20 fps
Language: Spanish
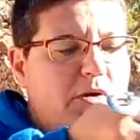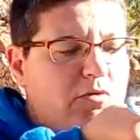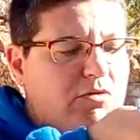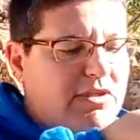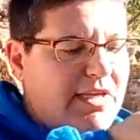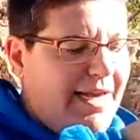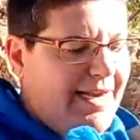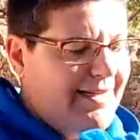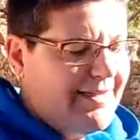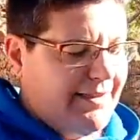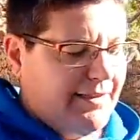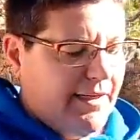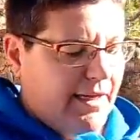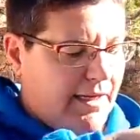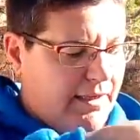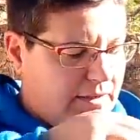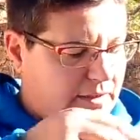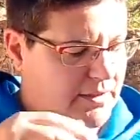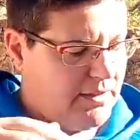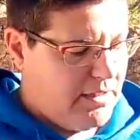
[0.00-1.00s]
me gustan
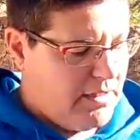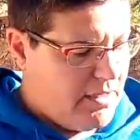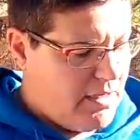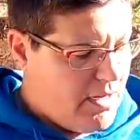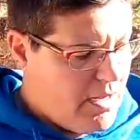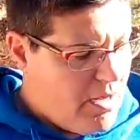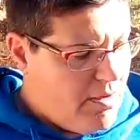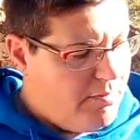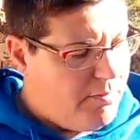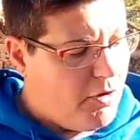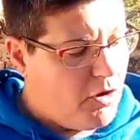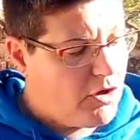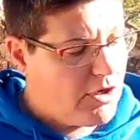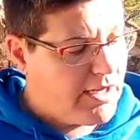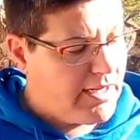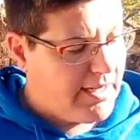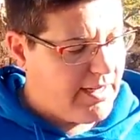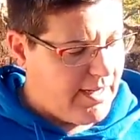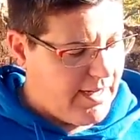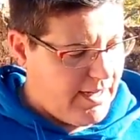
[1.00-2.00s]
estas?
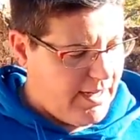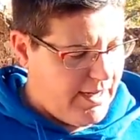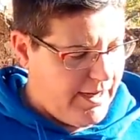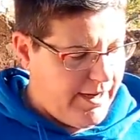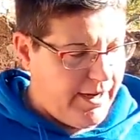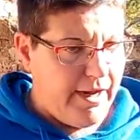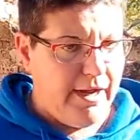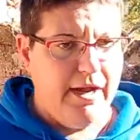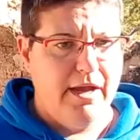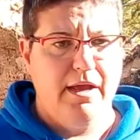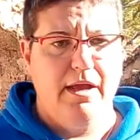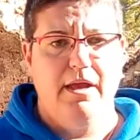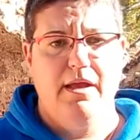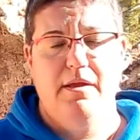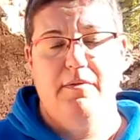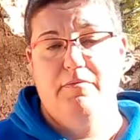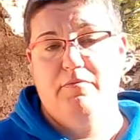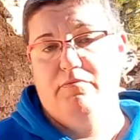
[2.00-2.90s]
Porque